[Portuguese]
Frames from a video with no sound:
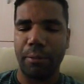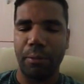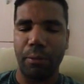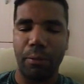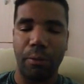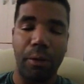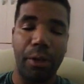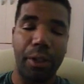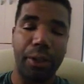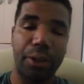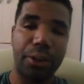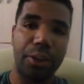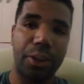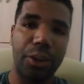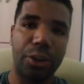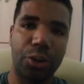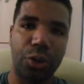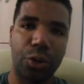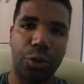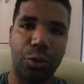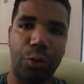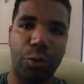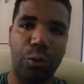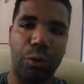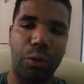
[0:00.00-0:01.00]
a corrente da
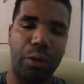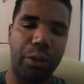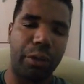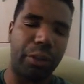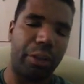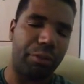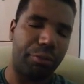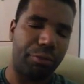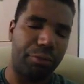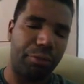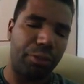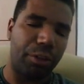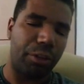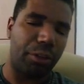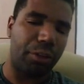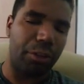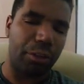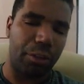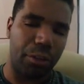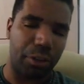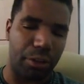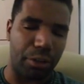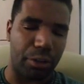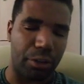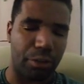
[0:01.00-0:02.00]
ticografia,
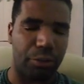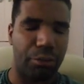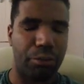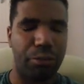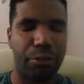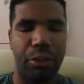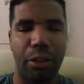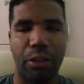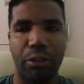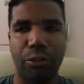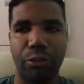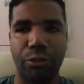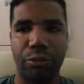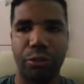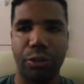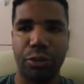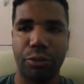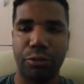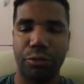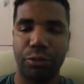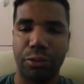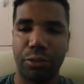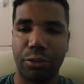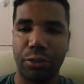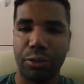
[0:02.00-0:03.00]
que no final do vídeo
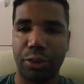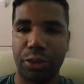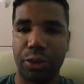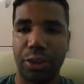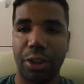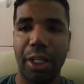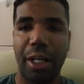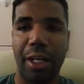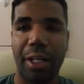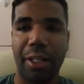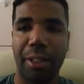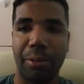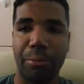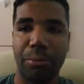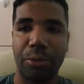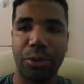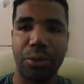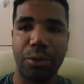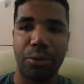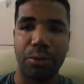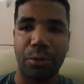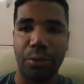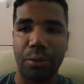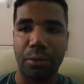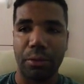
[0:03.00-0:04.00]
eu vou indicar quem me
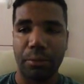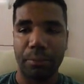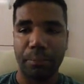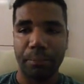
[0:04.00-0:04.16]
indicou.